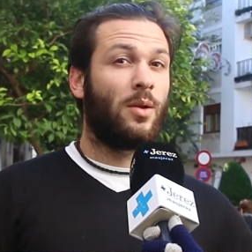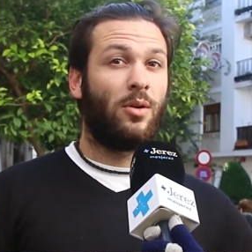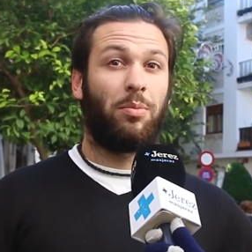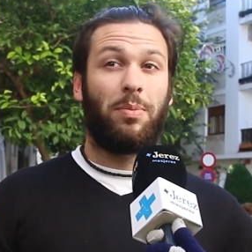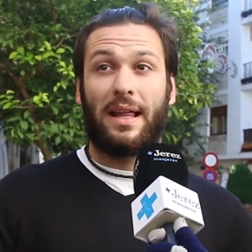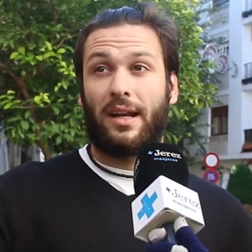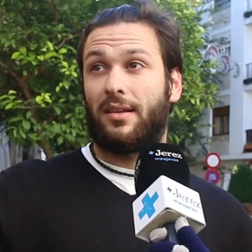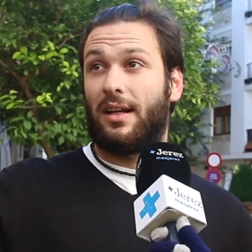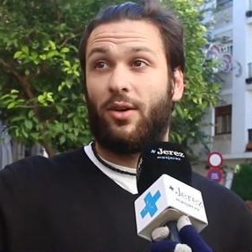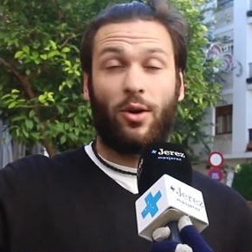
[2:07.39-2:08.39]
Los padres
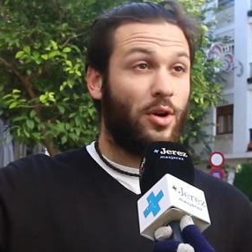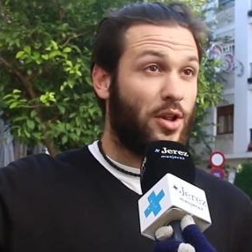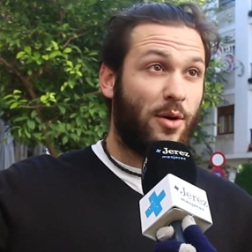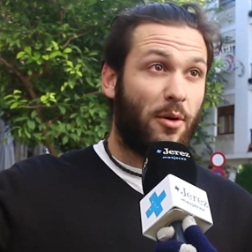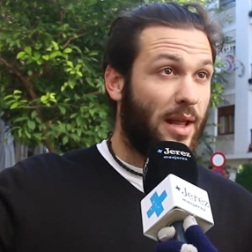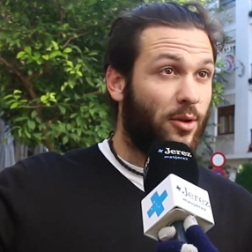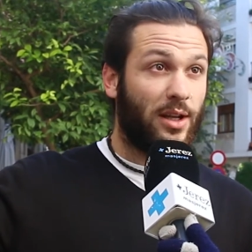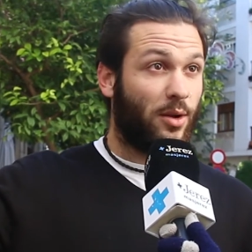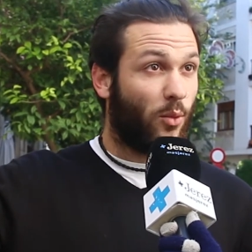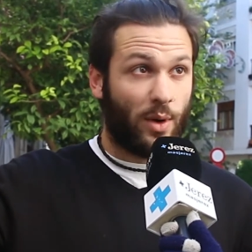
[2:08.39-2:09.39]
que salen con los niños bebés y no
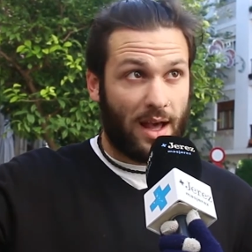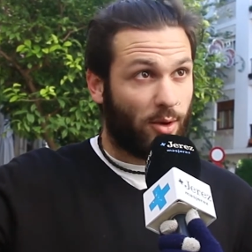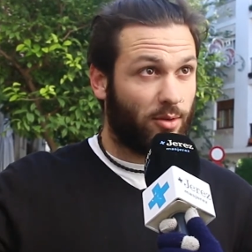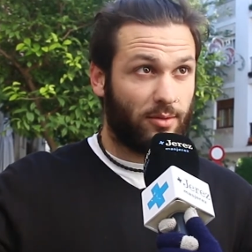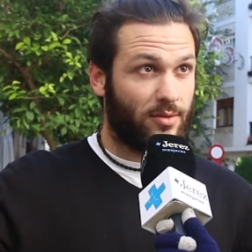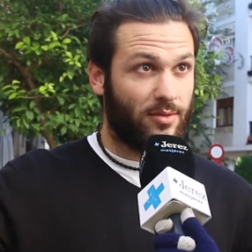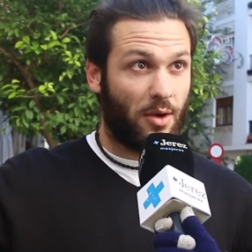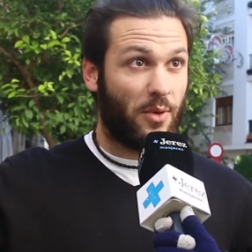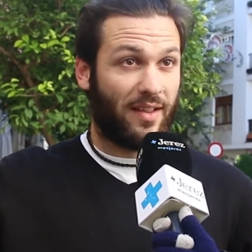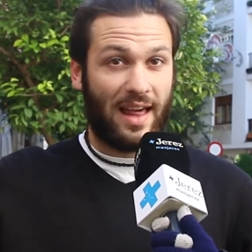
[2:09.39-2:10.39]
tienen cuidado
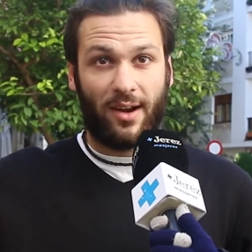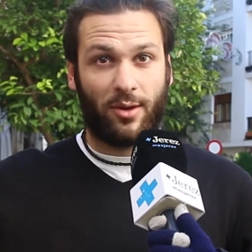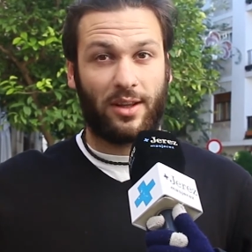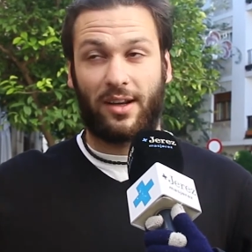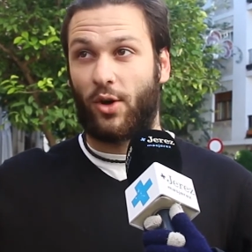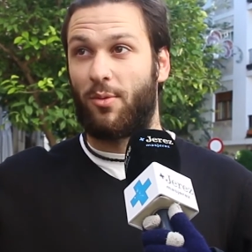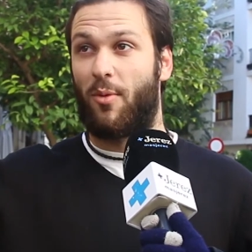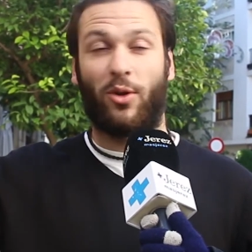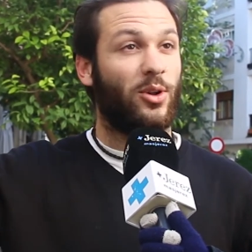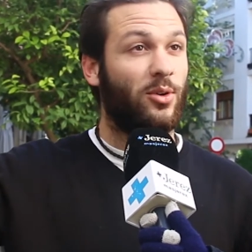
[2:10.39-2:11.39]
de guardarlos, salen como
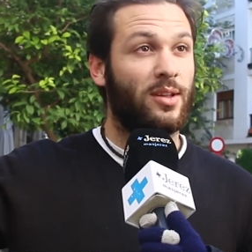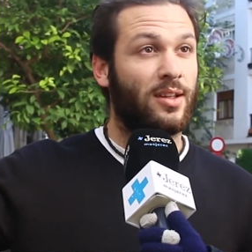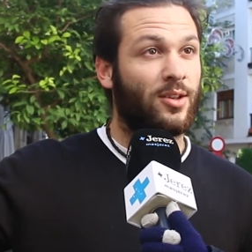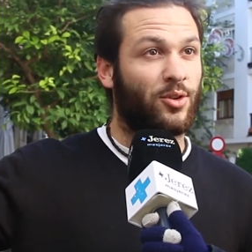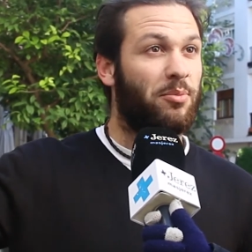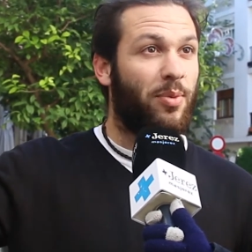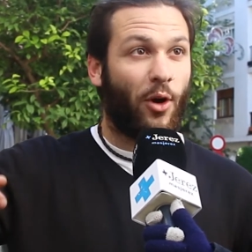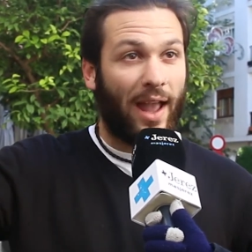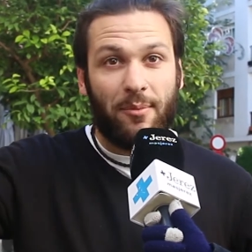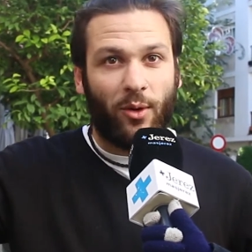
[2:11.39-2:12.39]
motos. Son
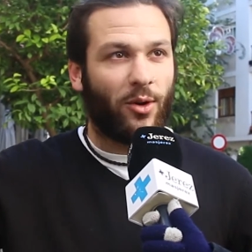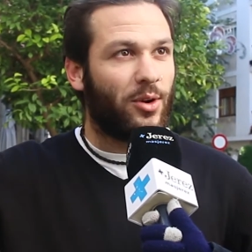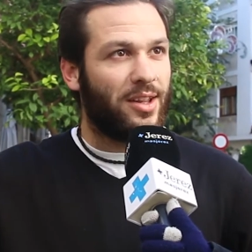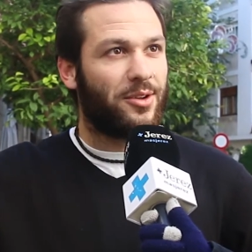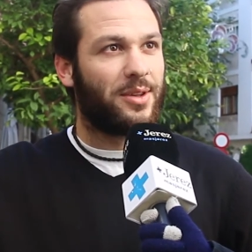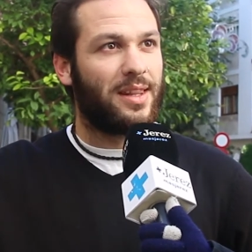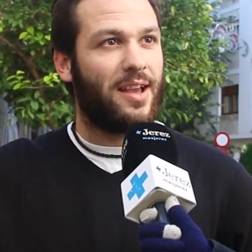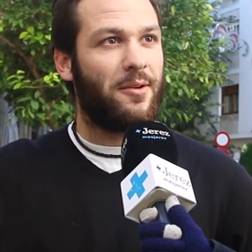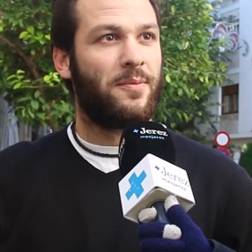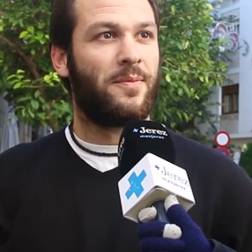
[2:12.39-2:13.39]
Pokémon los niños hoy en
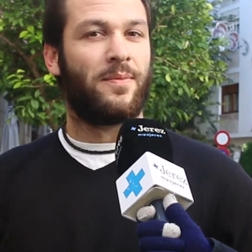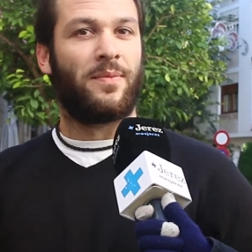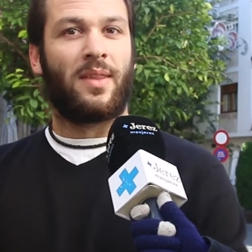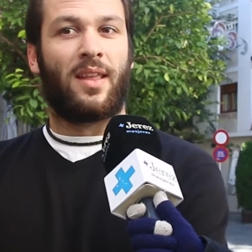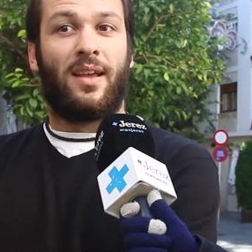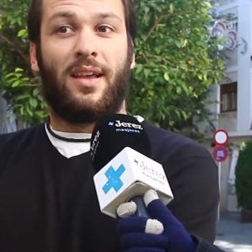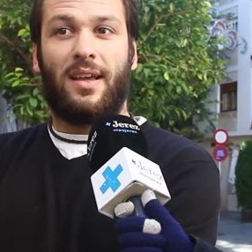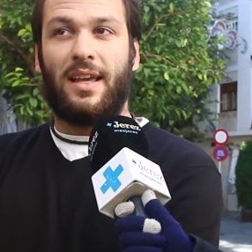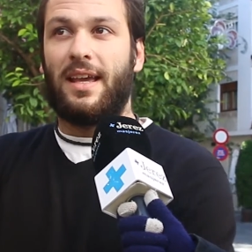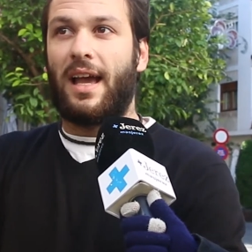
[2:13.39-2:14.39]
día.
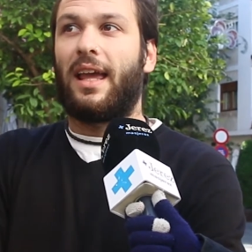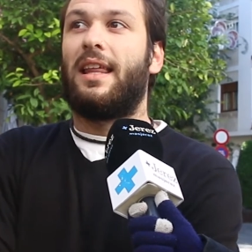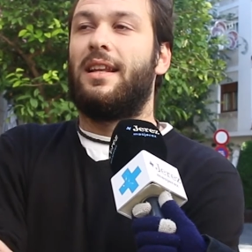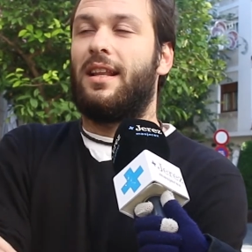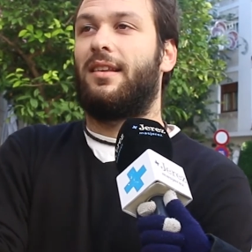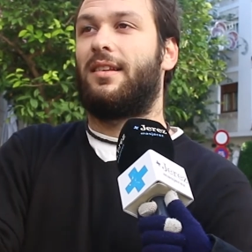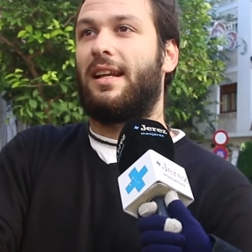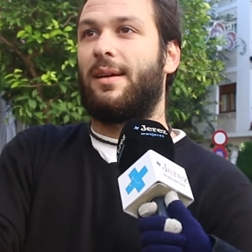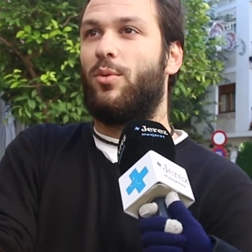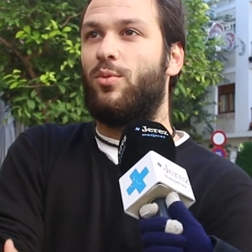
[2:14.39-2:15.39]
Y aquí
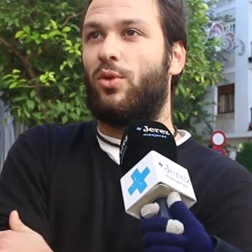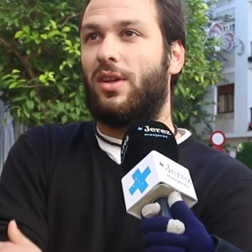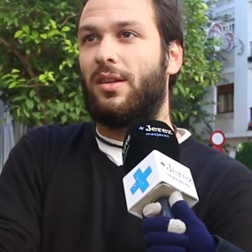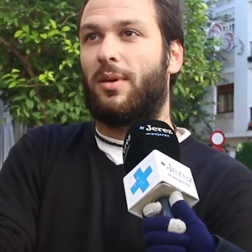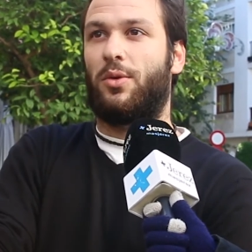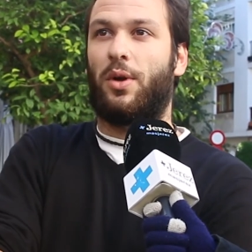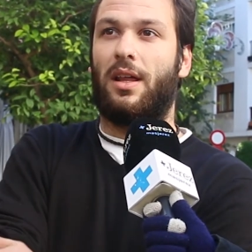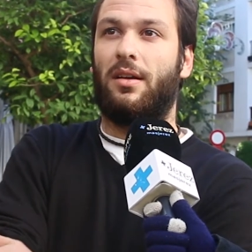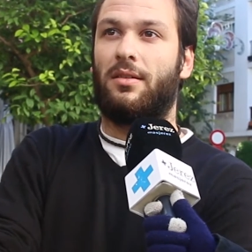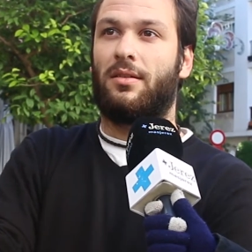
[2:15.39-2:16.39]
necesitaríamos muchísima seguridad.